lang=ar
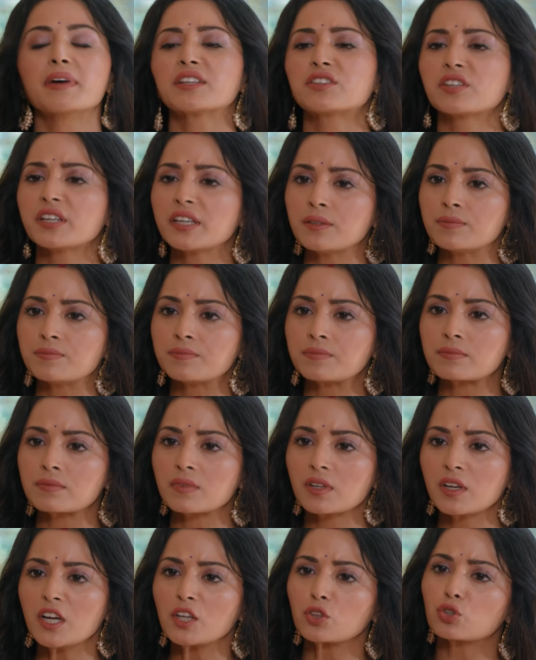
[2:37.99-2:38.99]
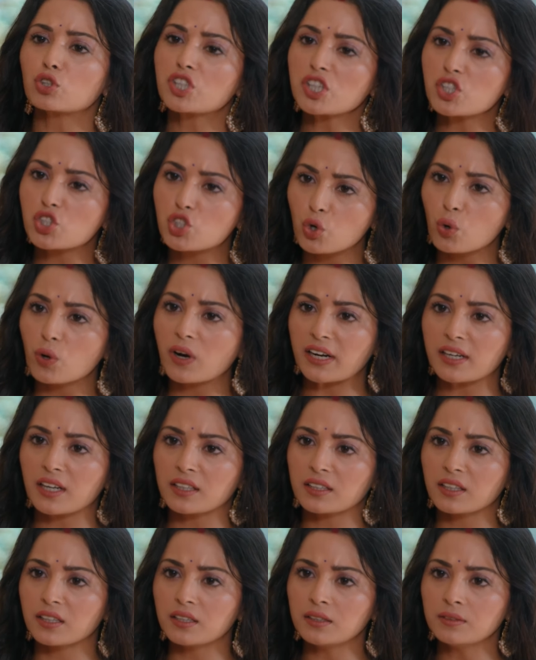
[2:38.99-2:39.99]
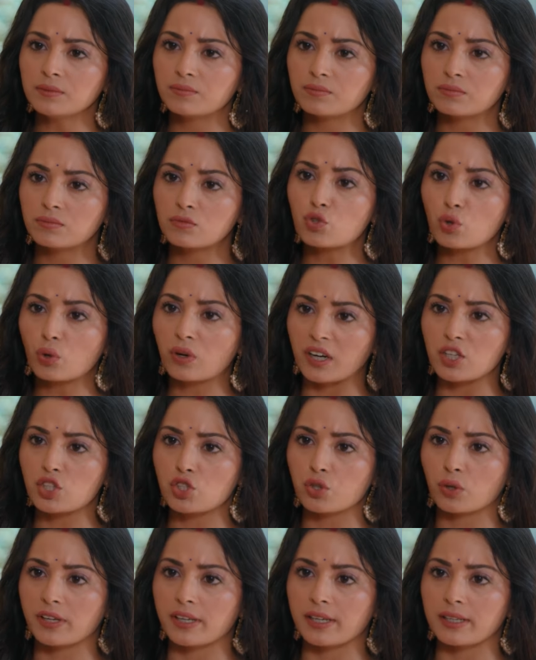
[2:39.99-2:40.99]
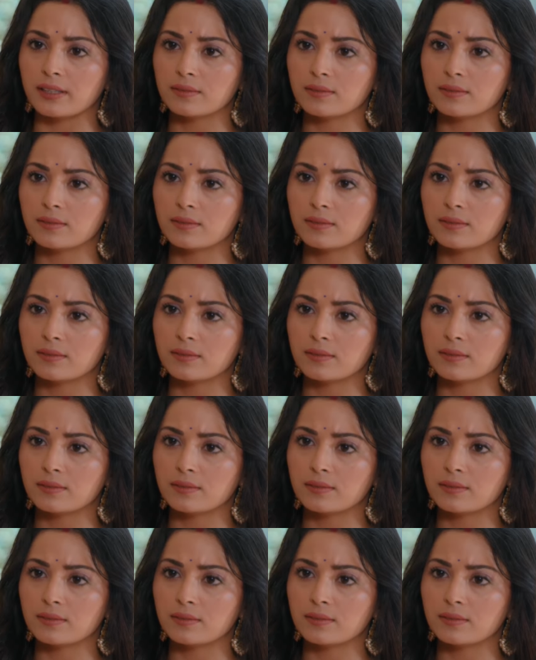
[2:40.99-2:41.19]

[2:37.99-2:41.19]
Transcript: ماتري كل ما عم شوفك عم بتضايق